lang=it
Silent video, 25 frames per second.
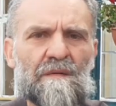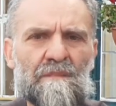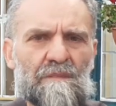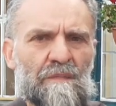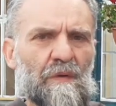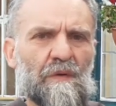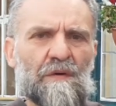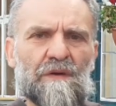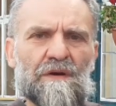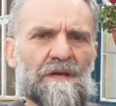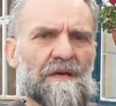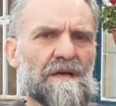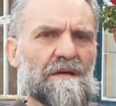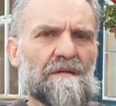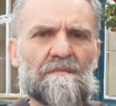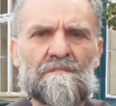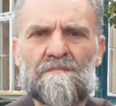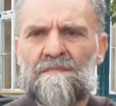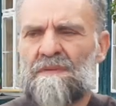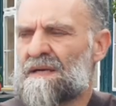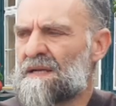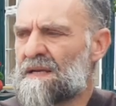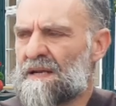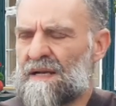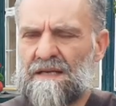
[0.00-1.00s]
poi
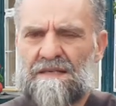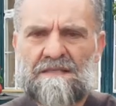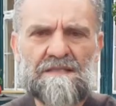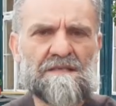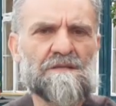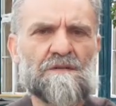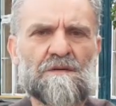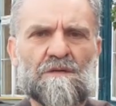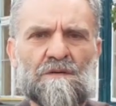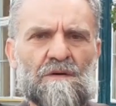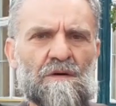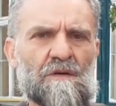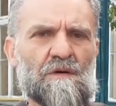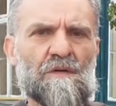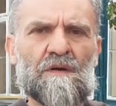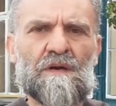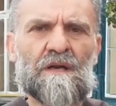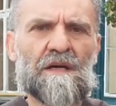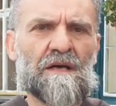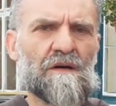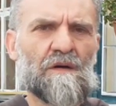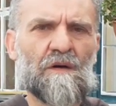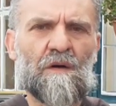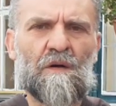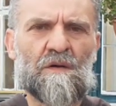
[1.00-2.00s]
mi relaziono con
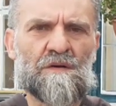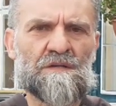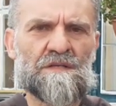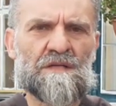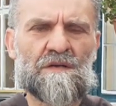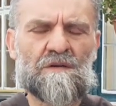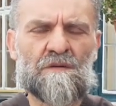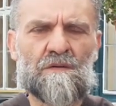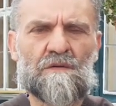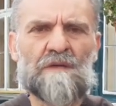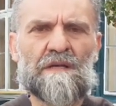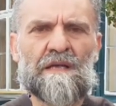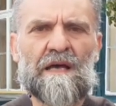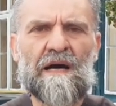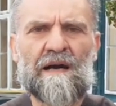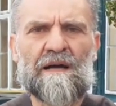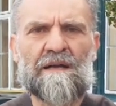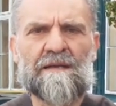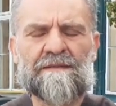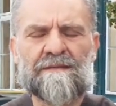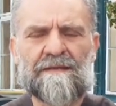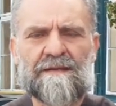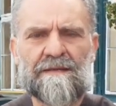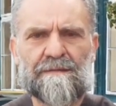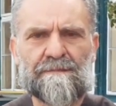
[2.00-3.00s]
le cose, con gli
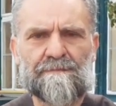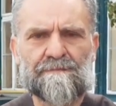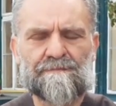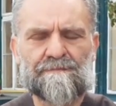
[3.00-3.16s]
altri.